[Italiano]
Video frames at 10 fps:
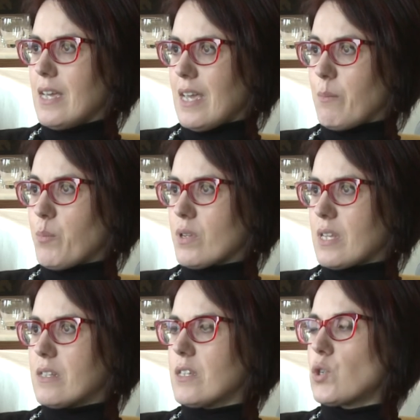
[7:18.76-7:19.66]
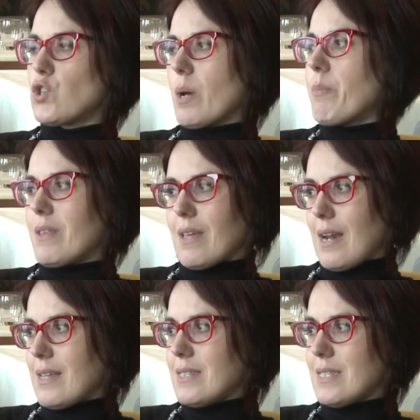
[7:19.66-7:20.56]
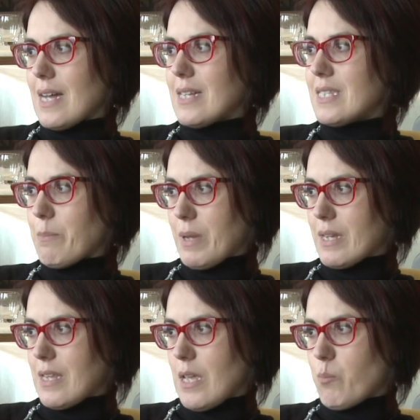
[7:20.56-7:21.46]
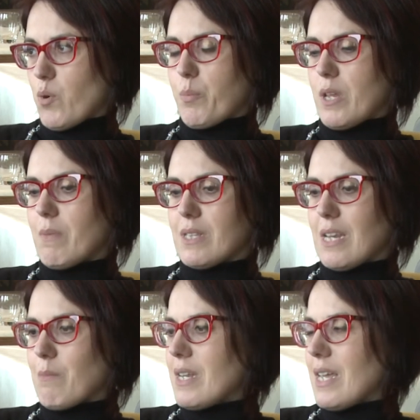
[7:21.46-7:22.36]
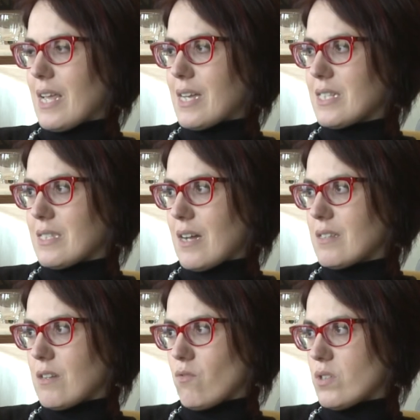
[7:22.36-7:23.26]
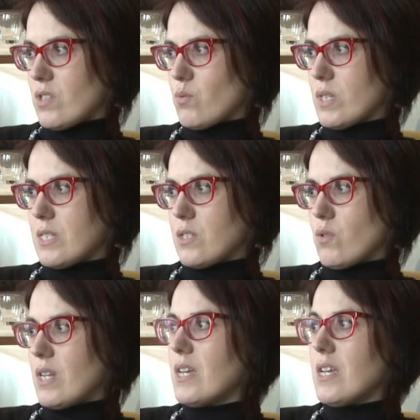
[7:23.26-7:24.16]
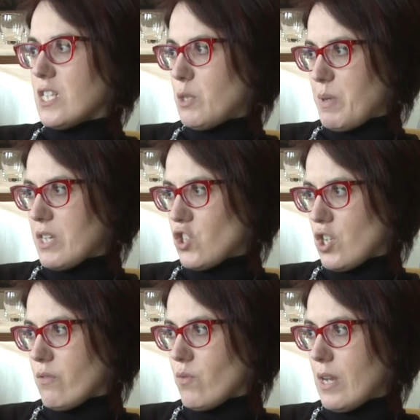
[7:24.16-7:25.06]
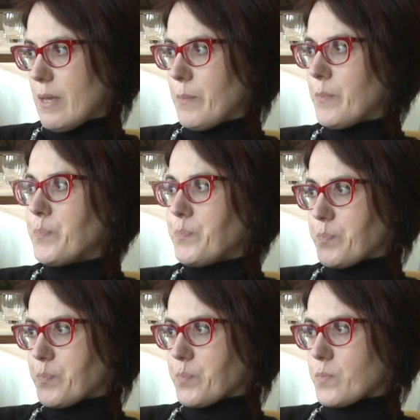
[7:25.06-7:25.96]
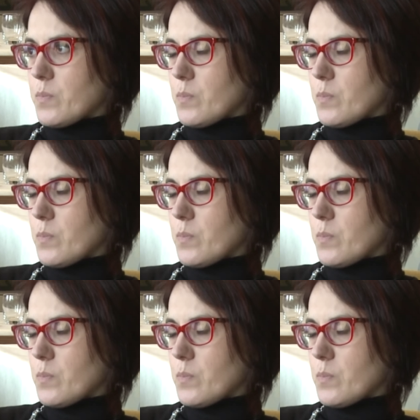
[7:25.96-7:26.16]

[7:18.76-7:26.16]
è importante riuscire a prendere le distanze per tempo prima di rimanere incastrate in una situazione spiacevole. Ecco, senta,